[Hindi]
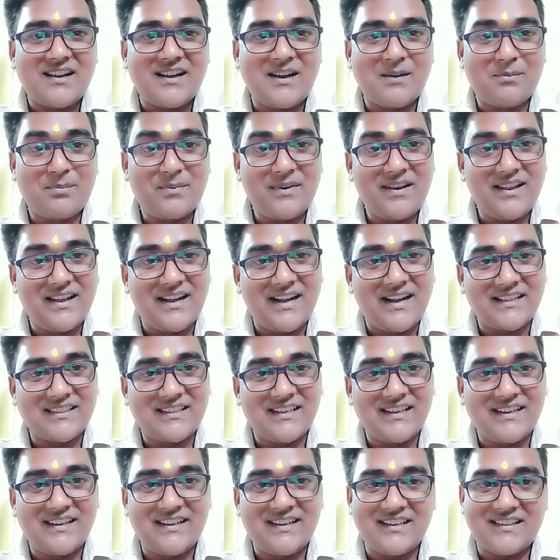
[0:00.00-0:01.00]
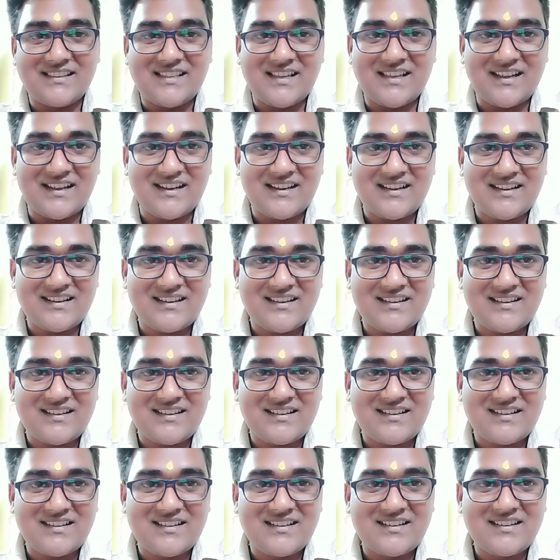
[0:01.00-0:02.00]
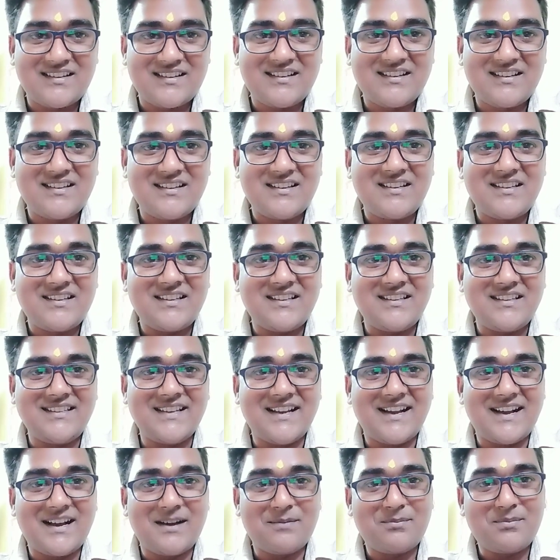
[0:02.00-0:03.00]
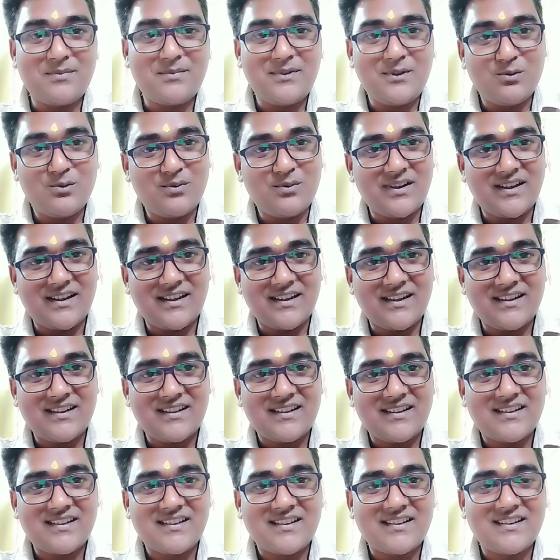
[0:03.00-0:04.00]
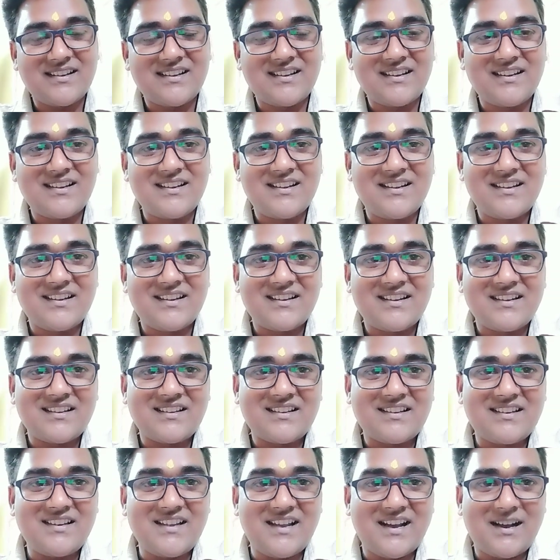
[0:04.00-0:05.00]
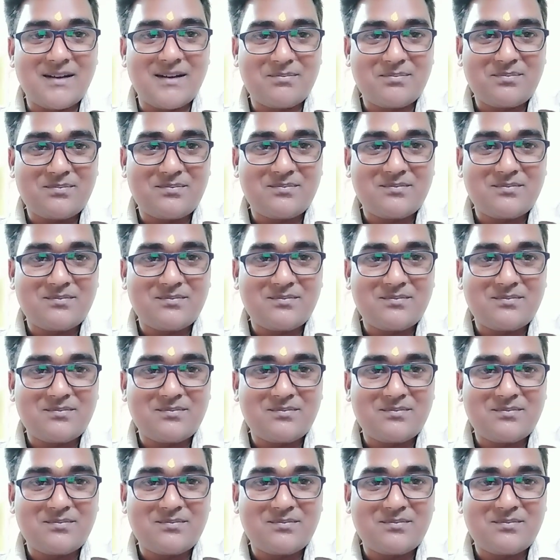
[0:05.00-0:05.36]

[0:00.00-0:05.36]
अपने हाथ ले लेता है या आप यूं कहें कि आप